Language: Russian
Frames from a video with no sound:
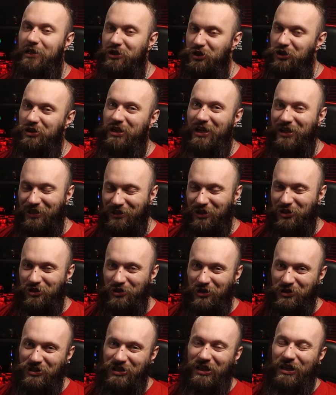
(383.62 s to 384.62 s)
даже на
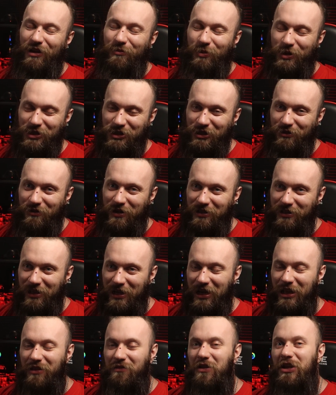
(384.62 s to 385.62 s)
рыночное
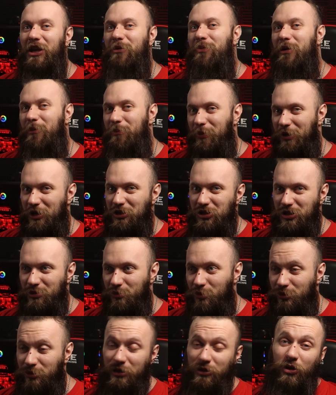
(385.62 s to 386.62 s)
ценообразование, Nvidia
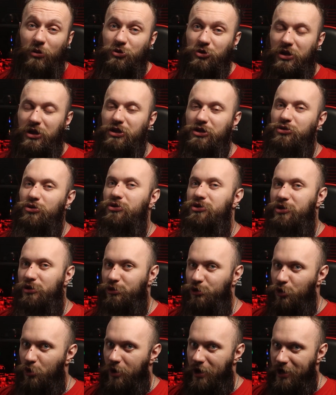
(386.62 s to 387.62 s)
по-прежнему на том же ресурсе
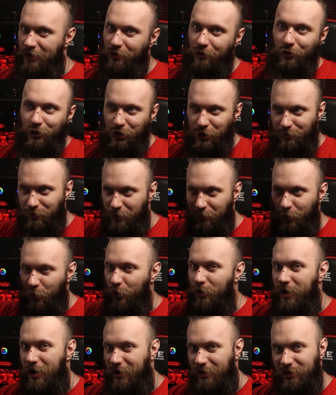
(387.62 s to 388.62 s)
New Egg, очень
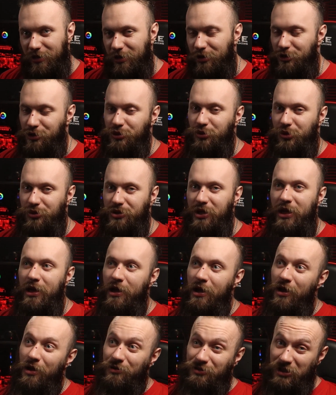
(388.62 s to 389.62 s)
популярный ресурс,
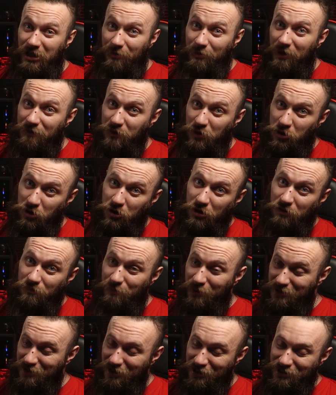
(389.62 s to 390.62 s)
занимает все же
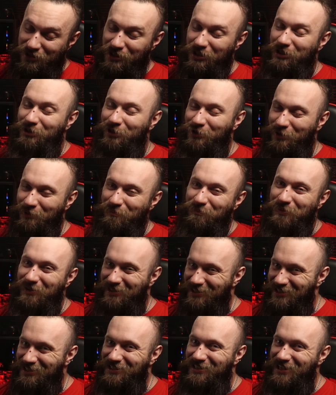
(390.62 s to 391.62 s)
позиции
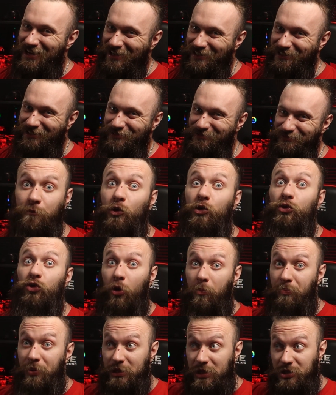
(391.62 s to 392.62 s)
топ-50. Ну,
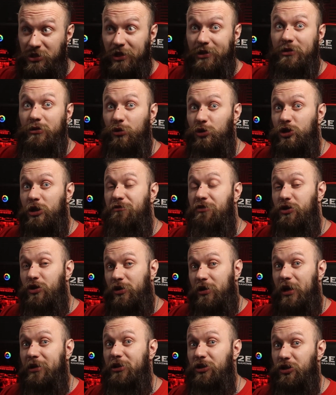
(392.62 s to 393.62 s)
топ-50 лучших
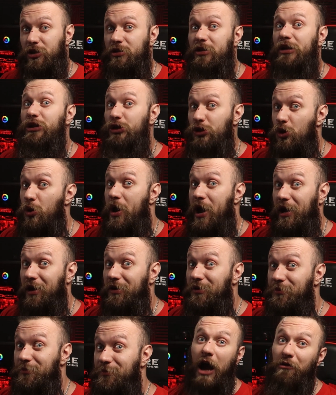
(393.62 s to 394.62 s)
видеокарточек на Newegg.
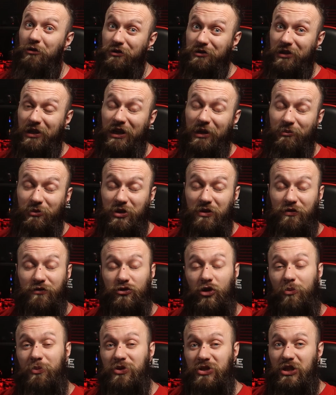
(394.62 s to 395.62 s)
А вот AMD в
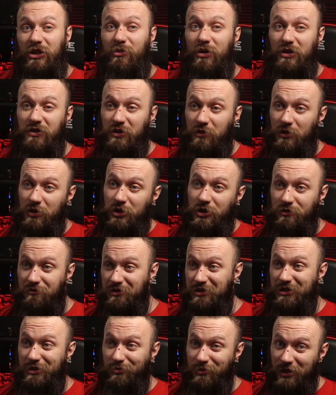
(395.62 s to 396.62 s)
топе занимает всего лишь
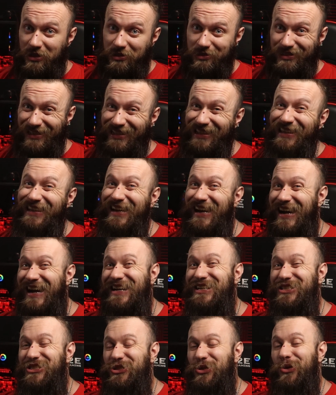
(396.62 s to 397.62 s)
18 и
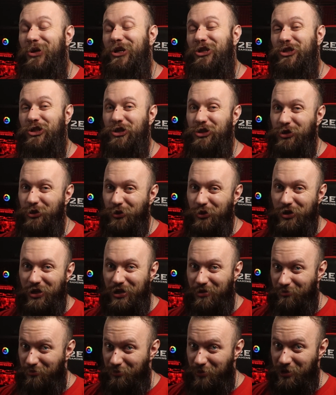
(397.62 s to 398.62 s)
аж 46
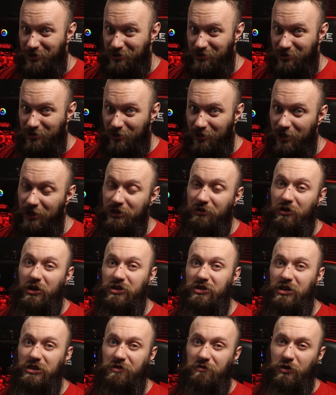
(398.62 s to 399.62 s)
место. Это
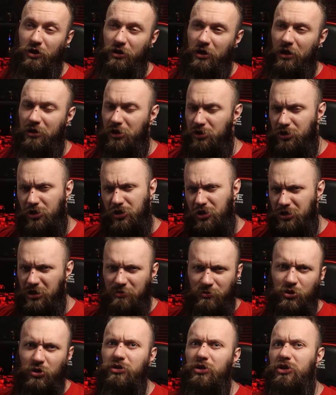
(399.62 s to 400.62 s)
касается видеокарточек
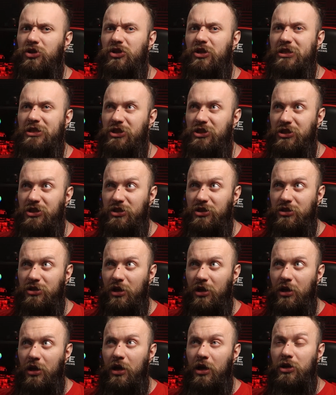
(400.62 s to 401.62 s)
6700 и
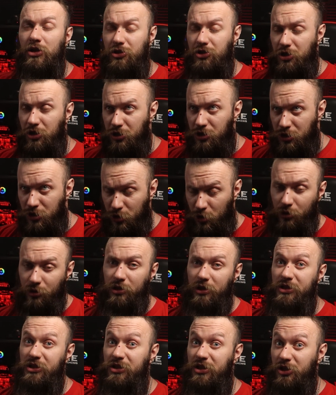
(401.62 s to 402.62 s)
6600
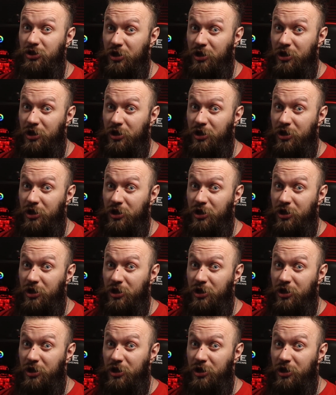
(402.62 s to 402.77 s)
600 XT.